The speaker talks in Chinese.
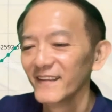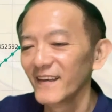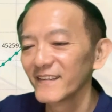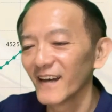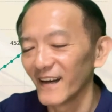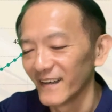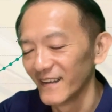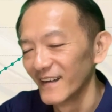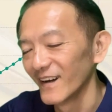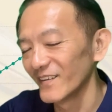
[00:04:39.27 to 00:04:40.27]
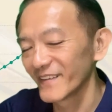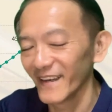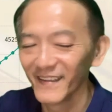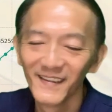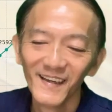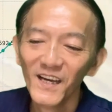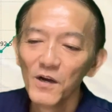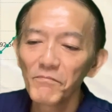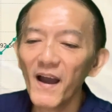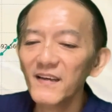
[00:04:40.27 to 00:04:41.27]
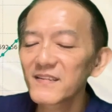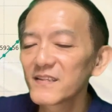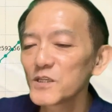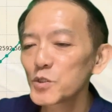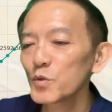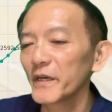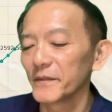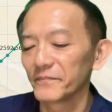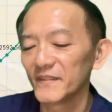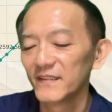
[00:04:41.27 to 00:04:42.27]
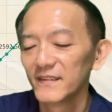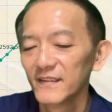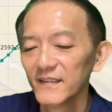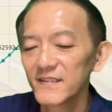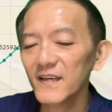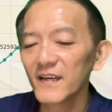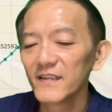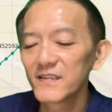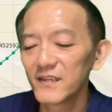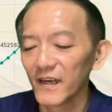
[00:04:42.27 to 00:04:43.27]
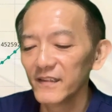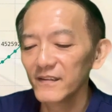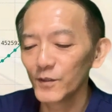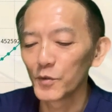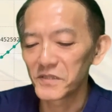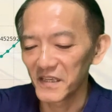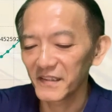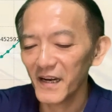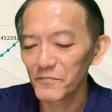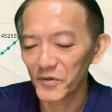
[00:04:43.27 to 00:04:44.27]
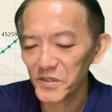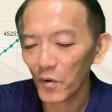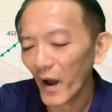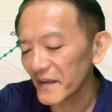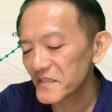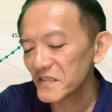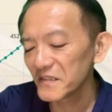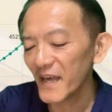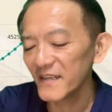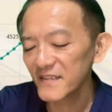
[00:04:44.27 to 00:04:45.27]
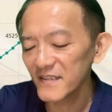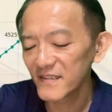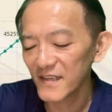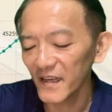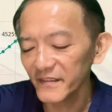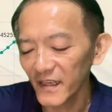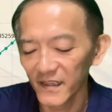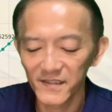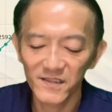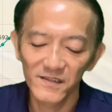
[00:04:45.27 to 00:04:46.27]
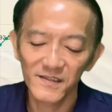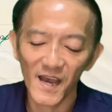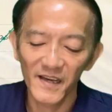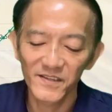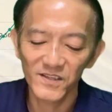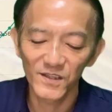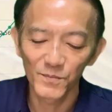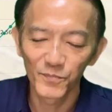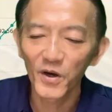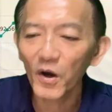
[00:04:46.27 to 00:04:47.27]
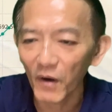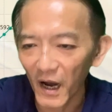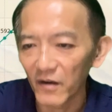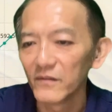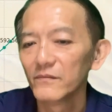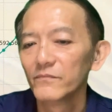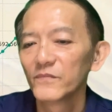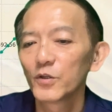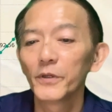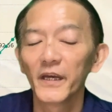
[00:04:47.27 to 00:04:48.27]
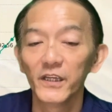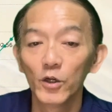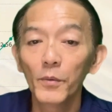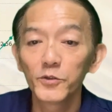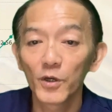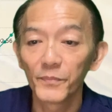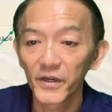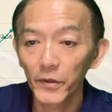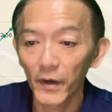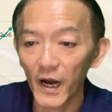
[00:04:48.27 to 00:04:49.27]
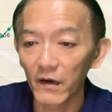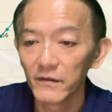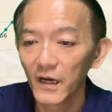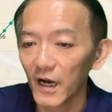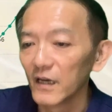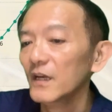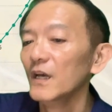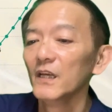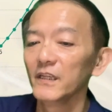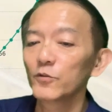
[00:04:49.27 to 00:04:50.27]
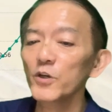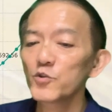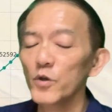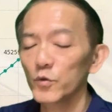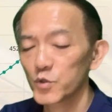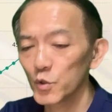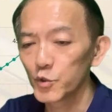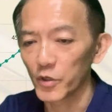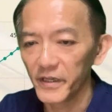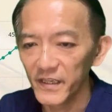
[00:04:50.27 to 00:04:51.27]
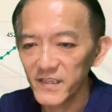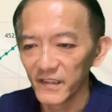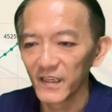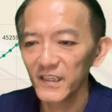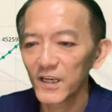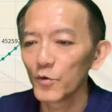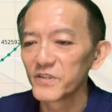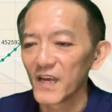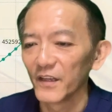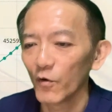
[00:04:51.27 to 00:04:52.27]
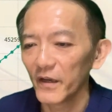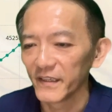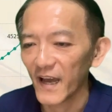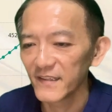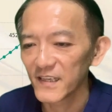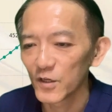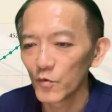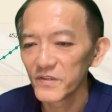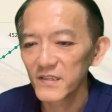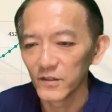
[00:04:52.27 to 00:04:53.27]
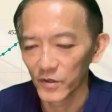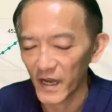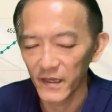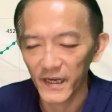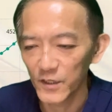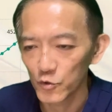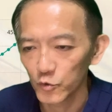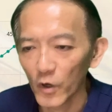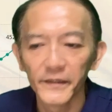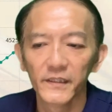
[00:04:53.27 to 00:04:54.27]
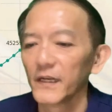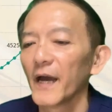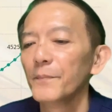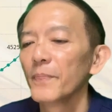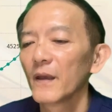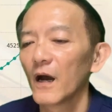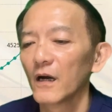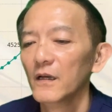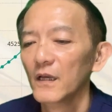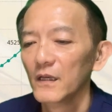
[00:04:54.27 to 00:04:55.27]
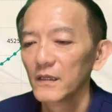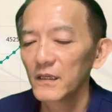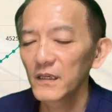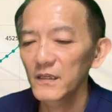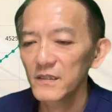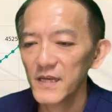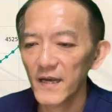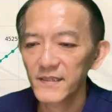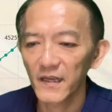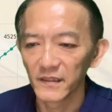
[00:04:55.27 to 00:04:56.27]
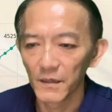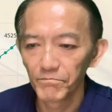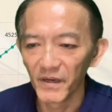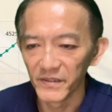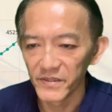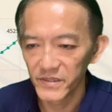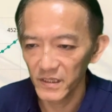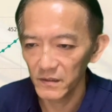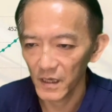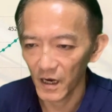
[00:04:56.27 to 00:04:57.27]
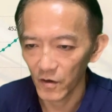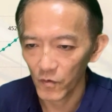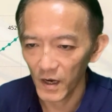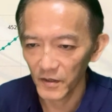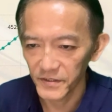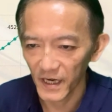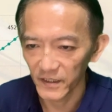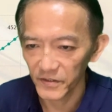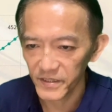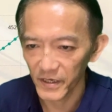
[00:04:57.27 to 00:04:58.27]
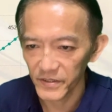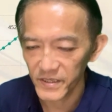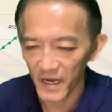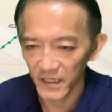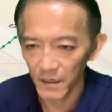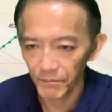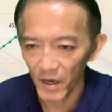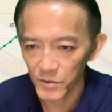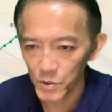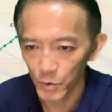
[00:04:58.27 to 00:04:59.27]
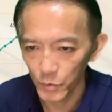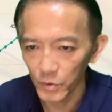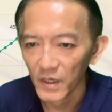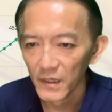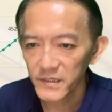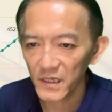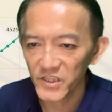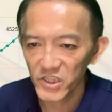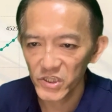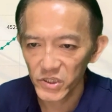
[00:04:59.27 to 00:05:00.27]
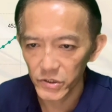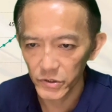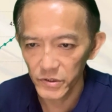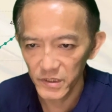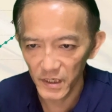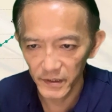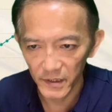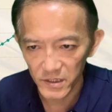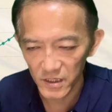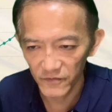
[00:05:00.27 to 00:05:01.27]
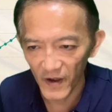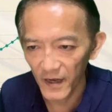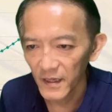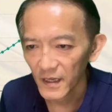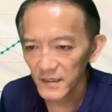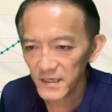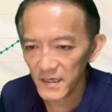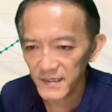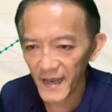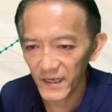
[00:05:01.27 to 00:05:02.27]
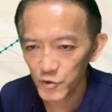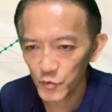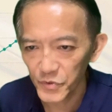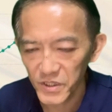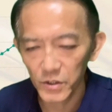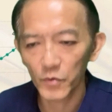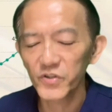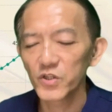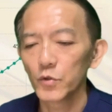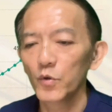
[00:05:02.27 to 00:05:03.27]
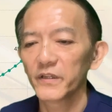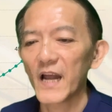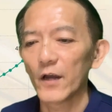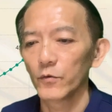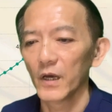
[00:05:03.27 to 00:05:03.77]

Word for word: 天哪，OK，八十岁，这个钱有钱当然不是坏事，但是真的实在是不够好。对不对？你会不会觉得不够好啊？你对数数学理解能力够强的话，你看这个公式，你就可以看出端倪来啊！一加上你的本金啊，括号起来，然后乘上一个报酬率，这个是时间的次方。这三个数字都是越大越